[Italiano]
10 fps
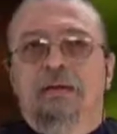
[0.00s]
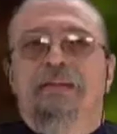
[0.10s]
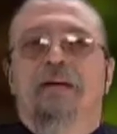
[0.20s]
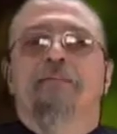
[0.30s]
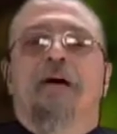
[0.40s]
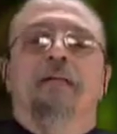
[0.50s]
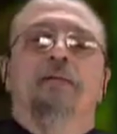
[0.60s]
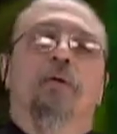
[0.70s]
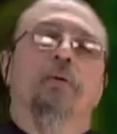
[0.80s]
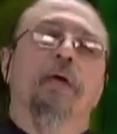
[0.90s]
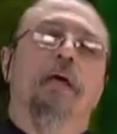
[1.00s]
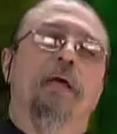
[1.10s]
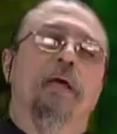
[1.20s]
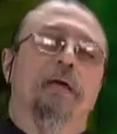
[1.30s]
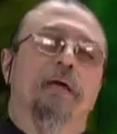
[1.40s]
Scafandro
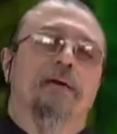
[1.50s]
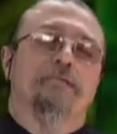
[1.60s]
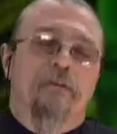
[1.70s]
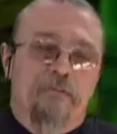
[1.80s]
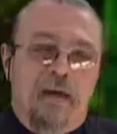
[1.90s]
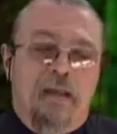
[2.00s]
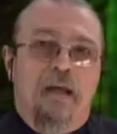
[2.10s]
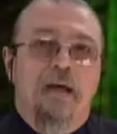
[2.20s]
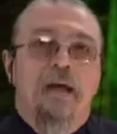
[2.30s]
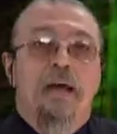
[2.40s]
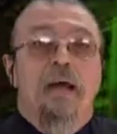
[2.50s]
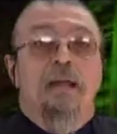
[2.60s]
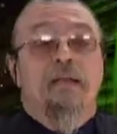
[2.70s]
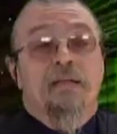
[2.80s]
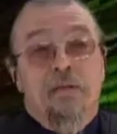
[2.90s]
e eh, La farfalla.
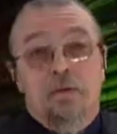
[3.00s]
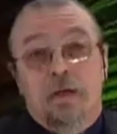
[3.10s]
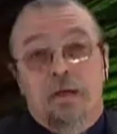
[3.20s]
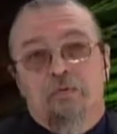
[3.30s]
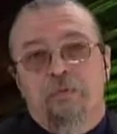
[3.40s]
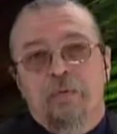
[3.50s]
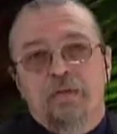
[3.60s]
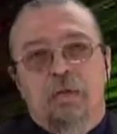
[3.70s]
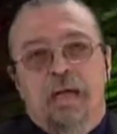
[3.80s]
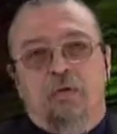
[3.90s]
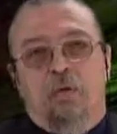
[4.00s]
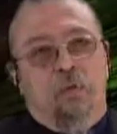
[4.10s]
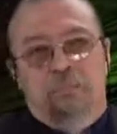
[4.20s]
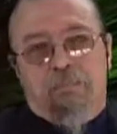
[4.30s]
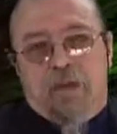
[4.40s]
Nel senso che il film è
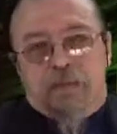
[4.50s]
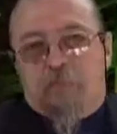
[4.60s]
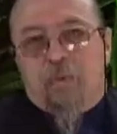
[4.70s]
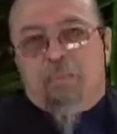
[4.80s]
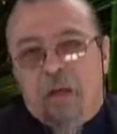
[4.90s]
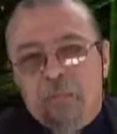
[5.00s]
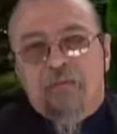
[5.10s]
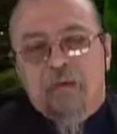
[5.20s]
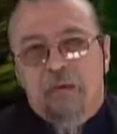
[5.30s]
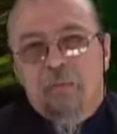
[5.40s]
girato, per esempio, i primi 20